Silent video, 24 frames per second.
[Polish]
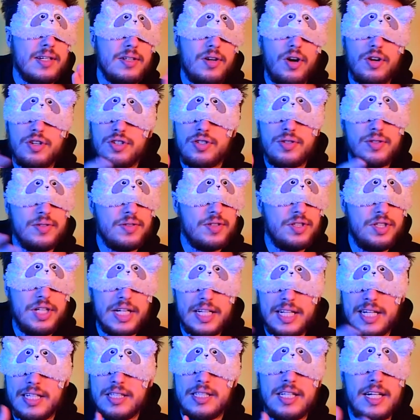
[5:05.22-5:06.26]
o, gdzie
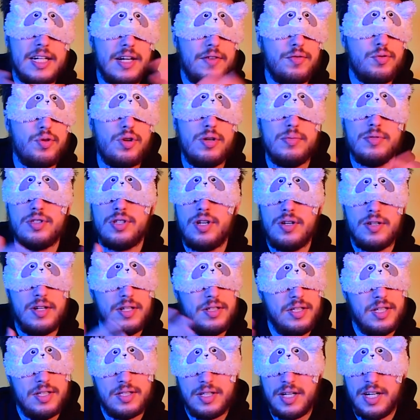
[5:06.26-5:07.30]
ta cena, w którą stronę
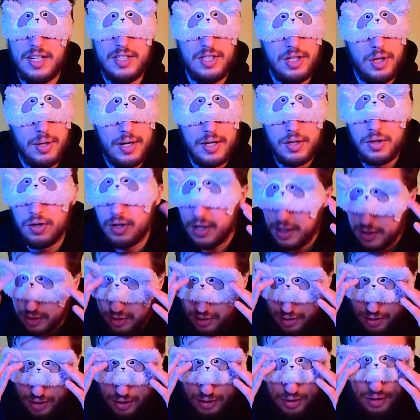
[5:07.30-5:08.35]
gdzie skręciła? No roz,
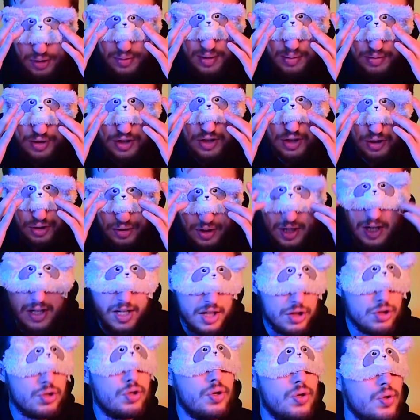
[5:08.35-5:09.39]
rozumiem, że czekolada
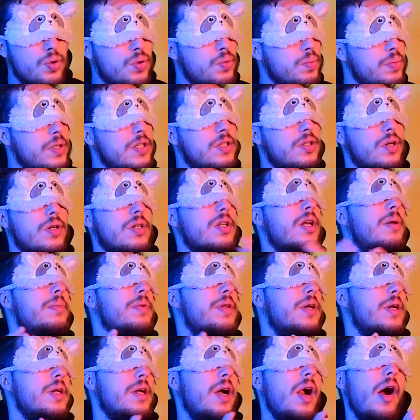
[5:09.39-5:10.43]
z Kolumbii, coś tam
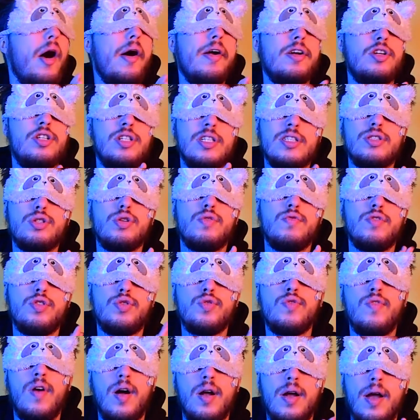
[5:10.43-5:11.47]
tak ale czy jest to
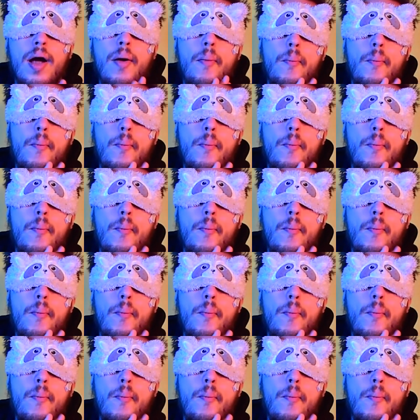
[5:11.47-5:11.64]
wyczuwalne?